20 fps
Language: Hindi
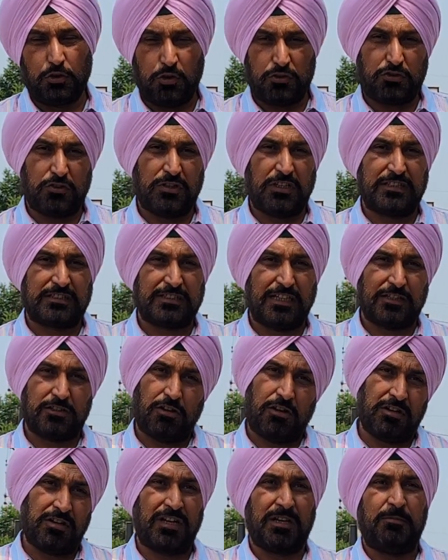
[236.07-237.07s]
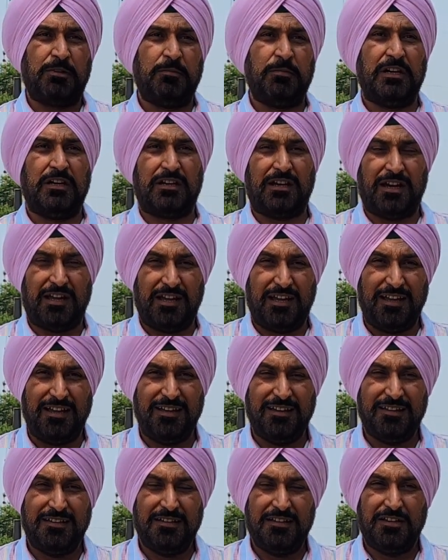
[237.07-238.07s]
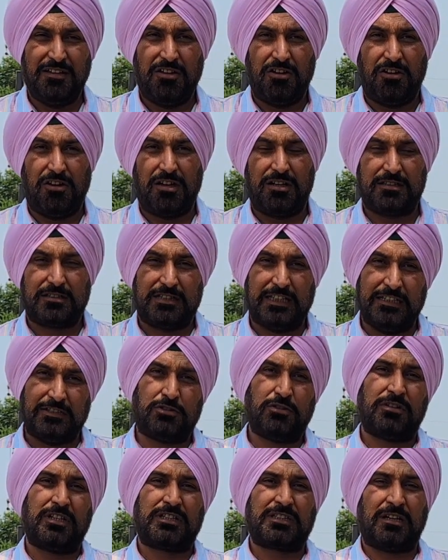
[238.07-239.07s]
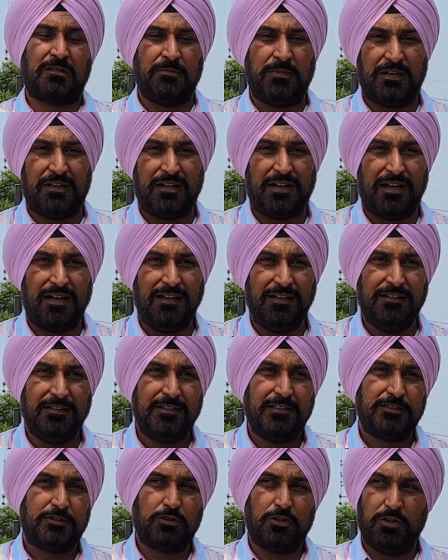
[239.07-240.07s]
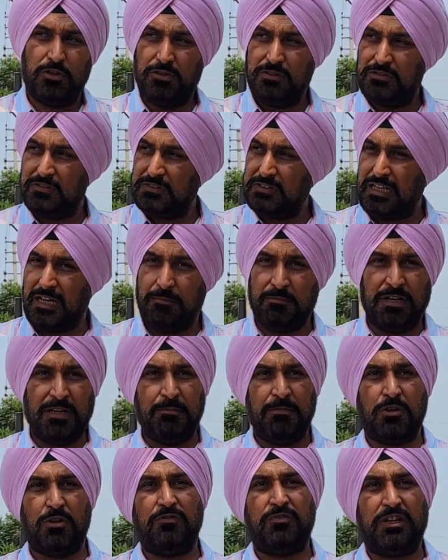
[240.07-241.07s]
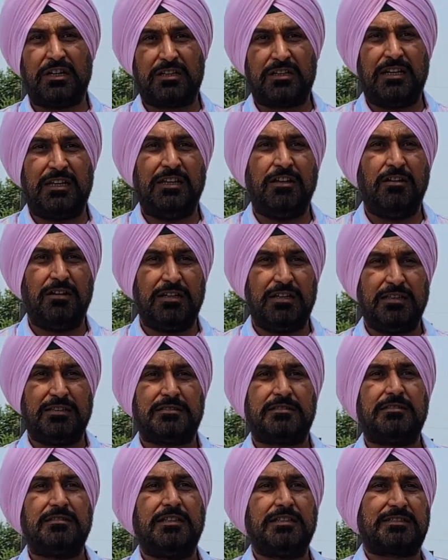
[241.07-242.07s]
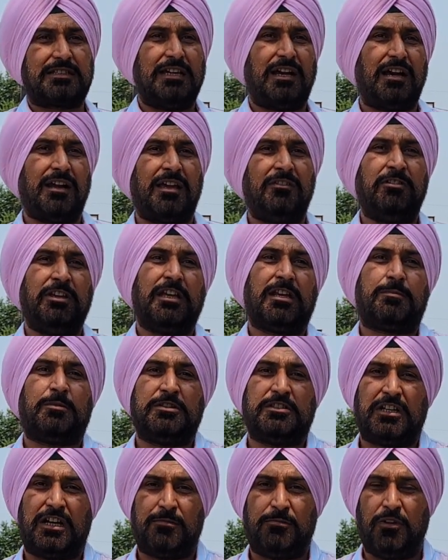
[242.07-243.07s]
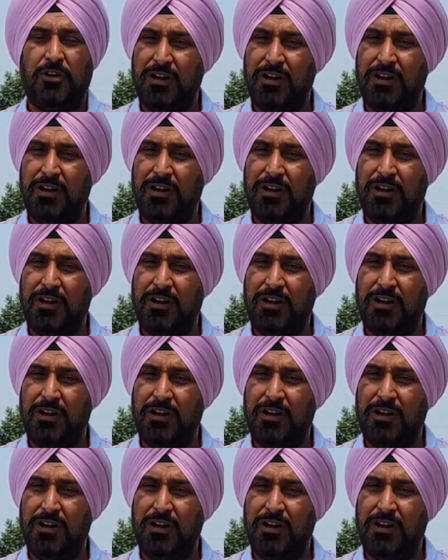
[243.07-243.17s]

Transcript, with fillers: 200 गज का कॉर्नर भी मिल रहा है और 300 गज का भी मिल रहा है तो सामने में कोई फर्क नहीं है और इस, इसके आगे भी यार पंजाब